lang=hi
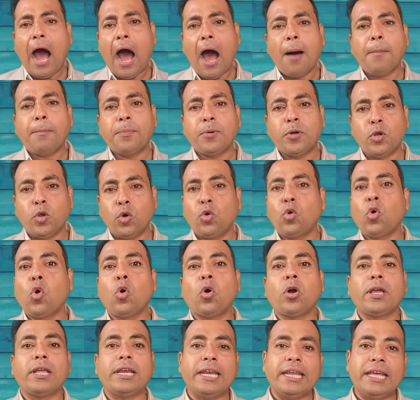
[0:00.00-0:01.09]
आप लोगों
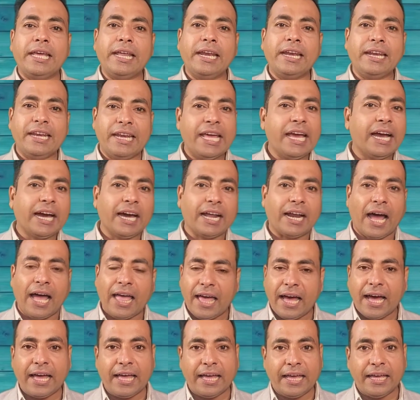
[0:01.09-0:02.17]
के लिए लेकर
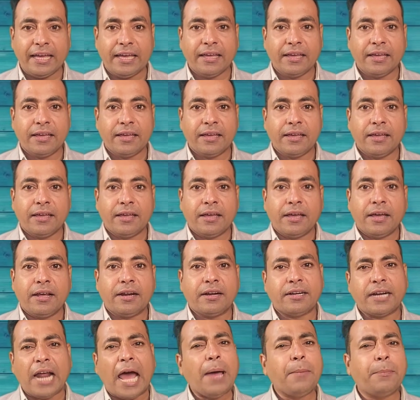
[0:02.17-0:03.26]
आया है
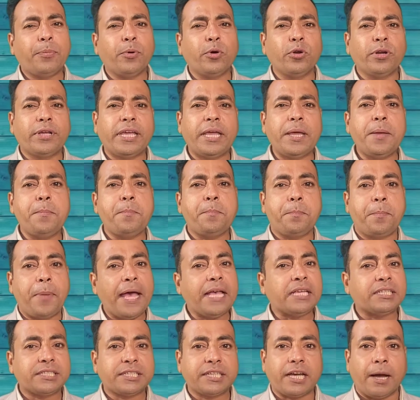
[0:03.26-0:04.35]
रायपुर की
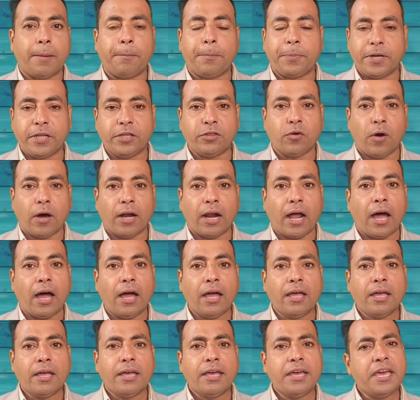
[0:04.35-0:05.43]
बेस्ट कंपनी द्वारा
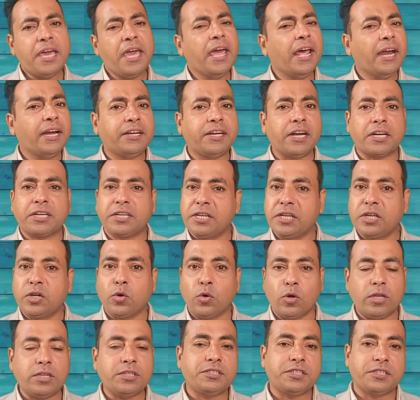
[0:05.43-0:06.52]
एयर डक्टिंग
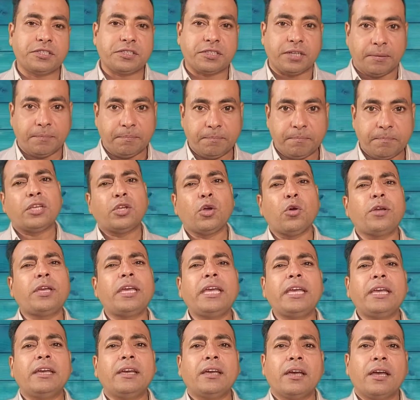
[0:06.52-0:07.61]
कूलिंग सिस्टम
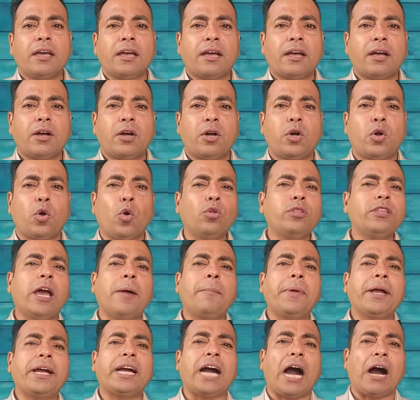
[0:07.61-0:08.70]
क्योंकि गोंदिया
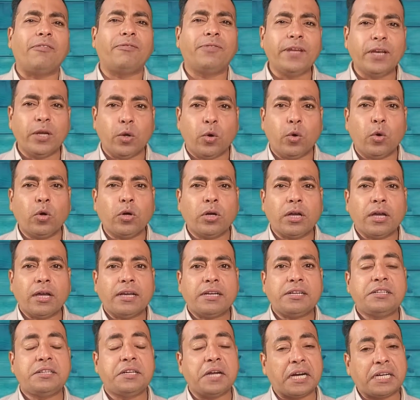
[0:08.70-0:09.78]
में काफी
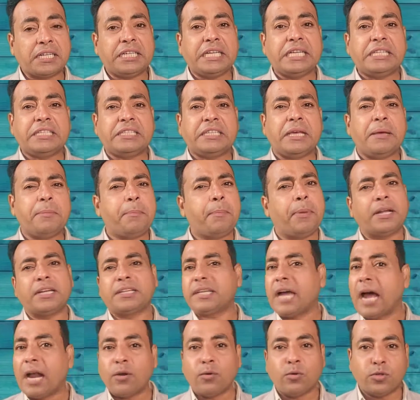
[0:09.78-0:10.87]
लोग डक्टिंग से
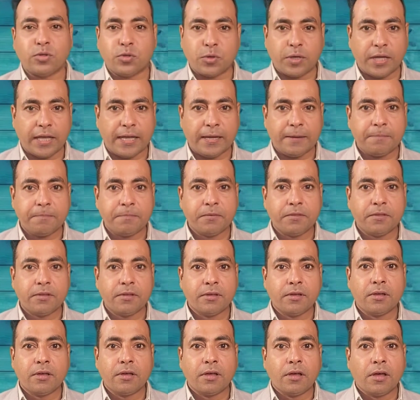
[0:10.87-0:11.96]
परेशान हो चुके
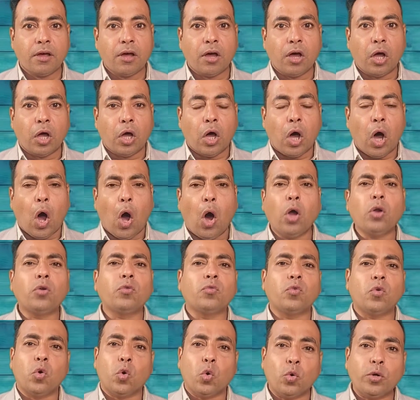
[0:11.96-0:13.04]
हैं और
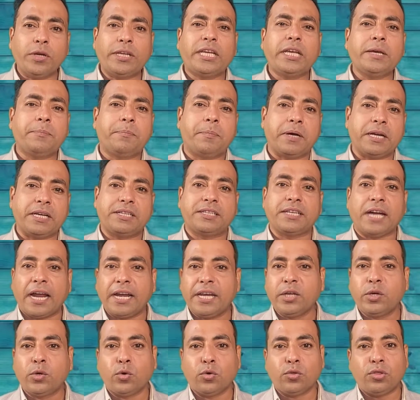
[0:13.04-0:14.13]
उनकी
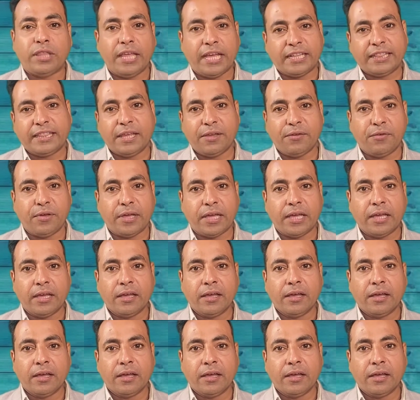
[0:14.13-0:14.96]
परेशानी को देखते हुए